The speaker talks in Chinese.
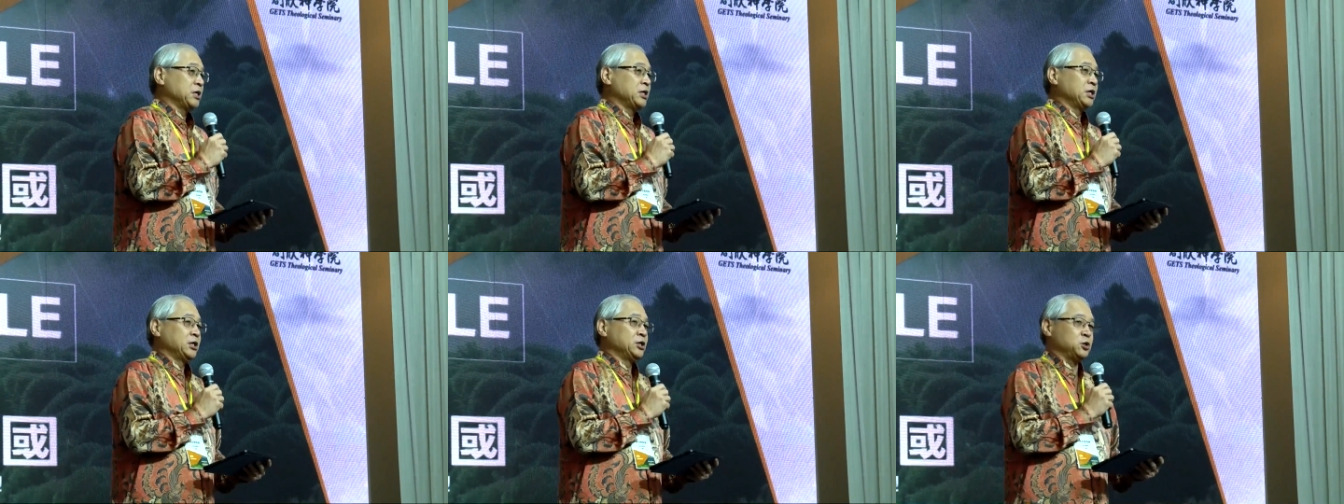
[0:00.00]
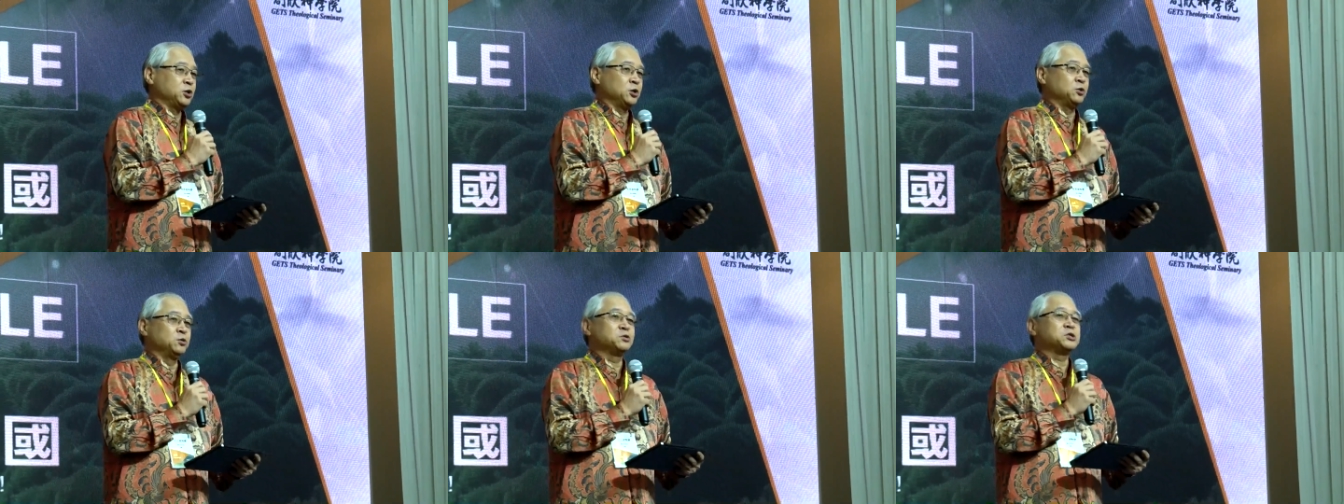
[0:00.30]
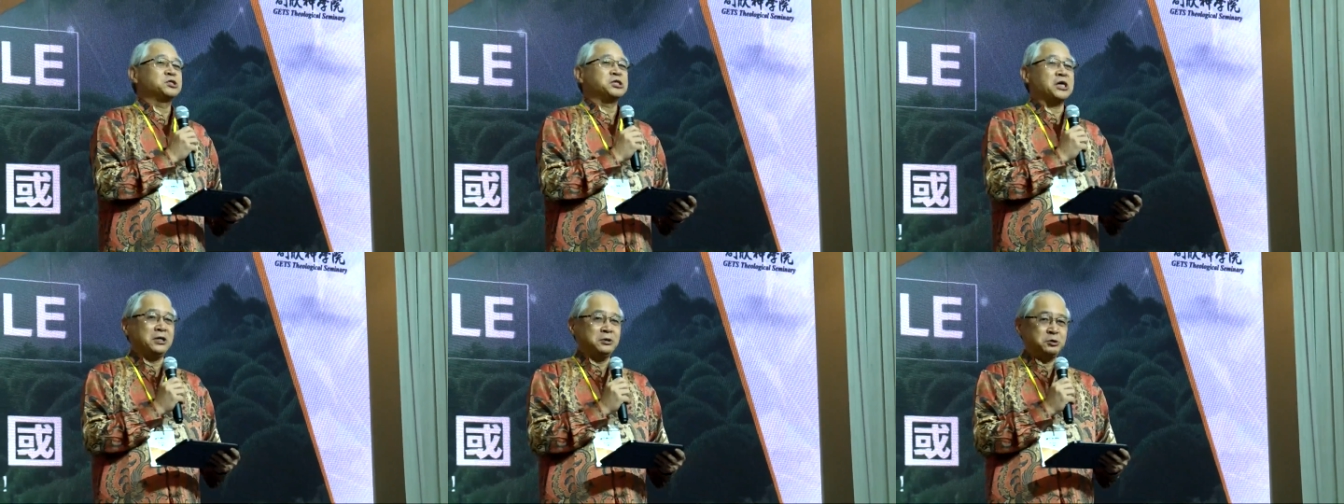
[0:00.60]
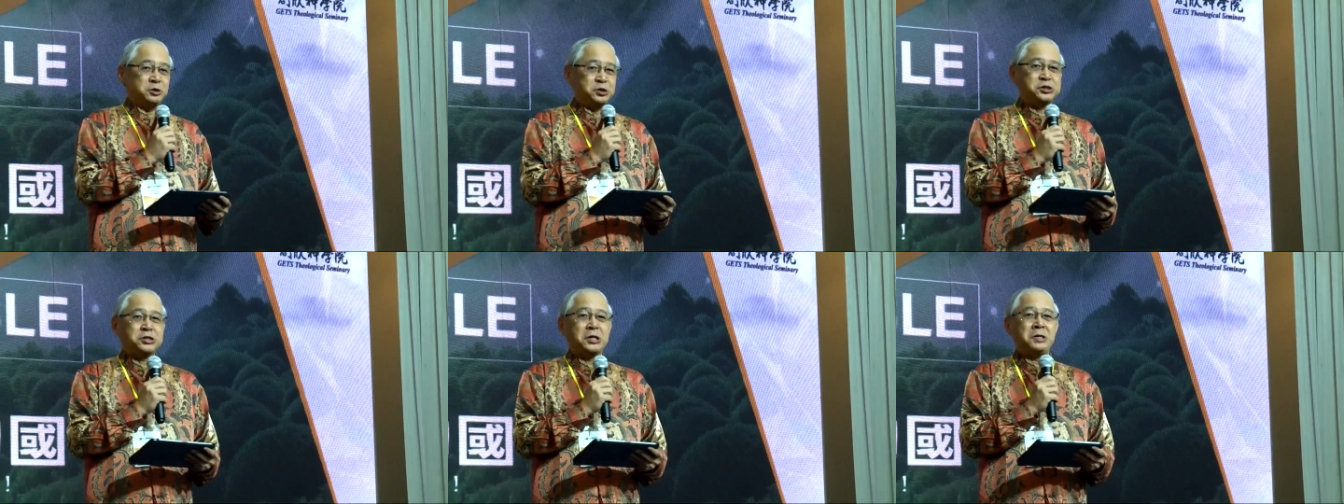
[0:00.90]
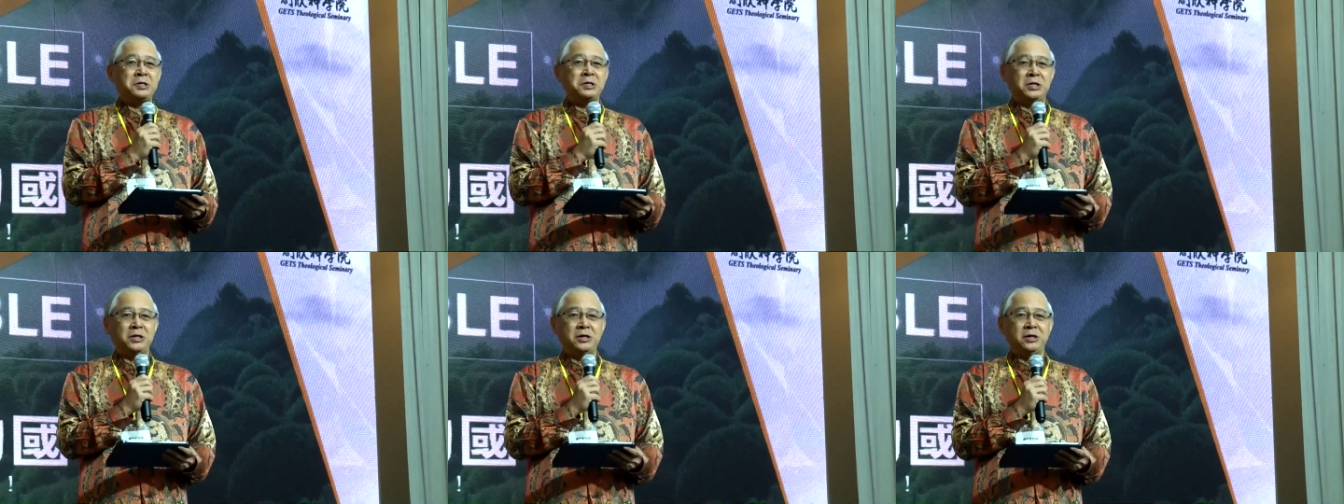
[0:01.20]
就产
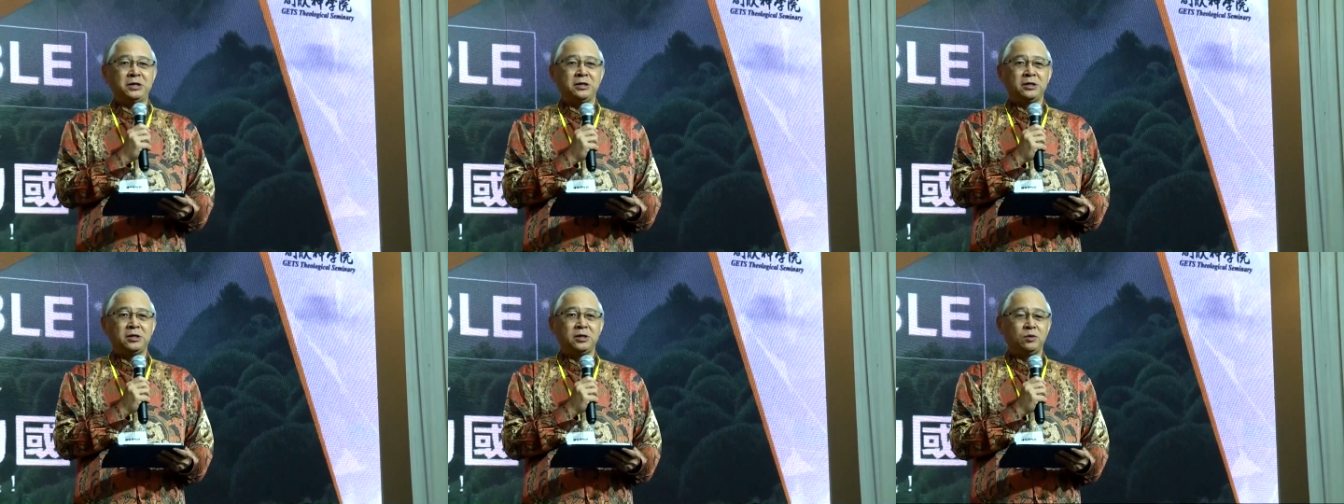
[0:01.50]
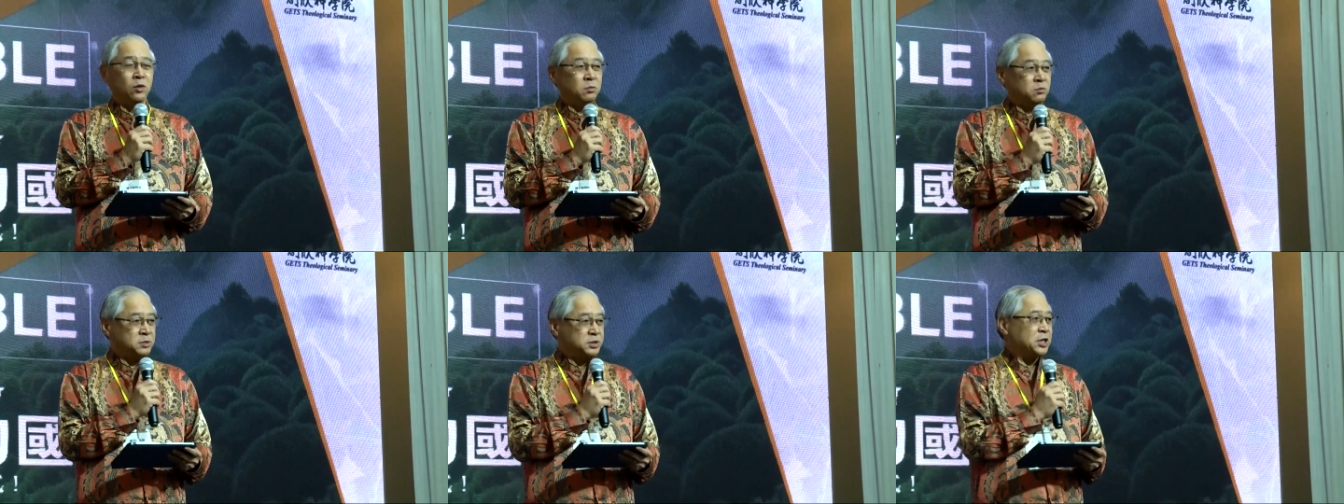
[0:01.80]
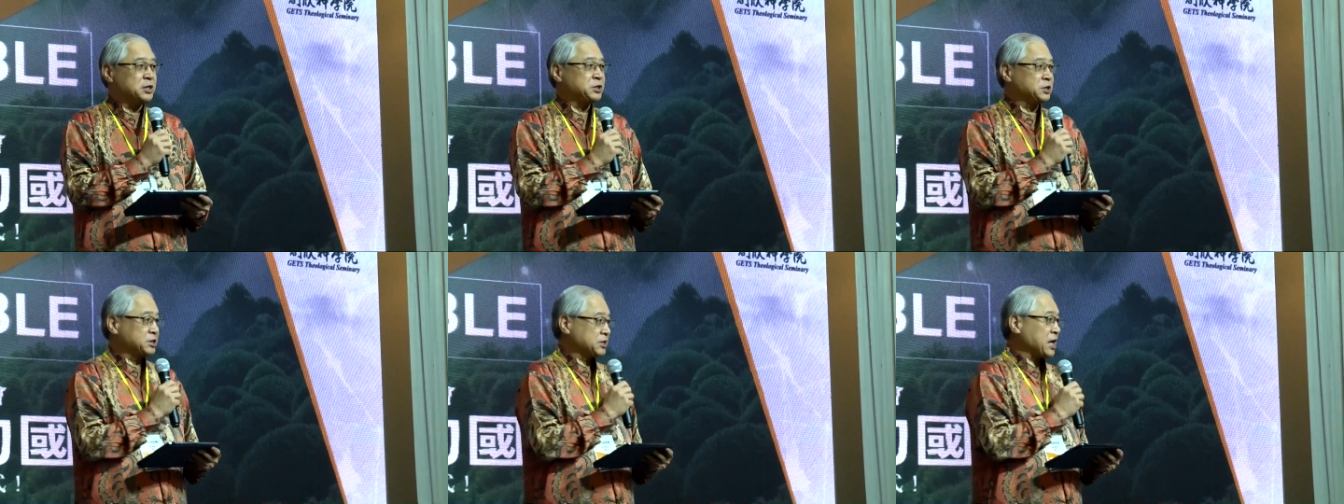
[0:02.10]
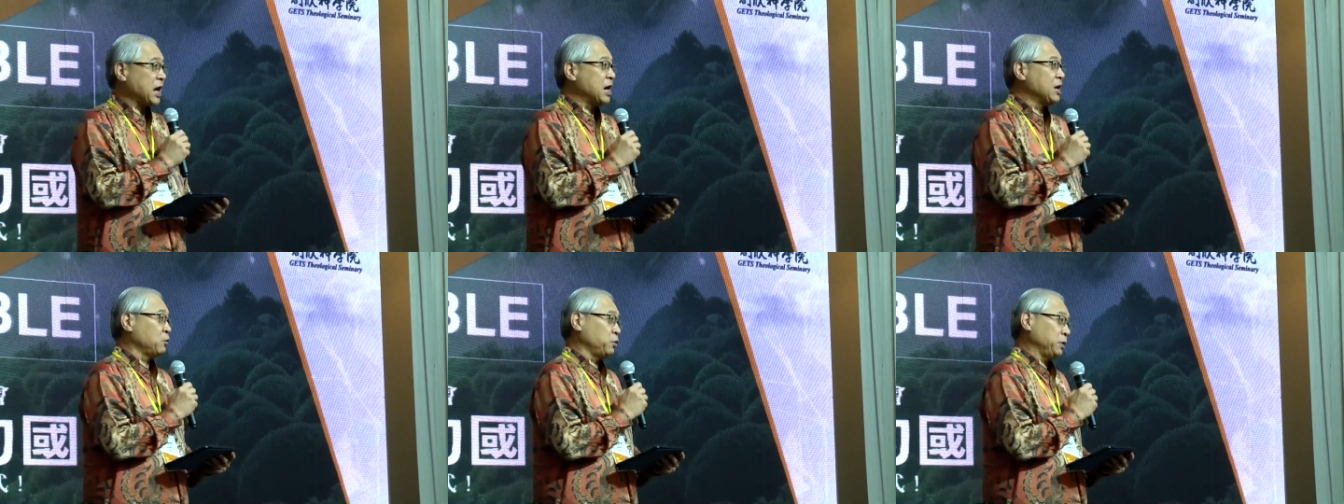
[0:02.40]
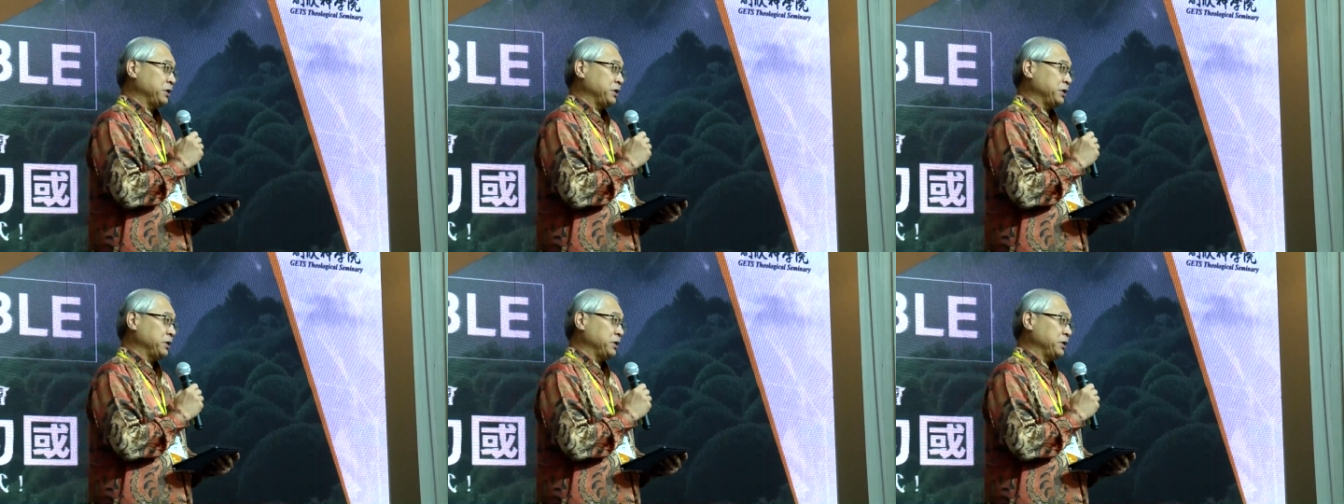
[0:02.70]
生了我们这次大会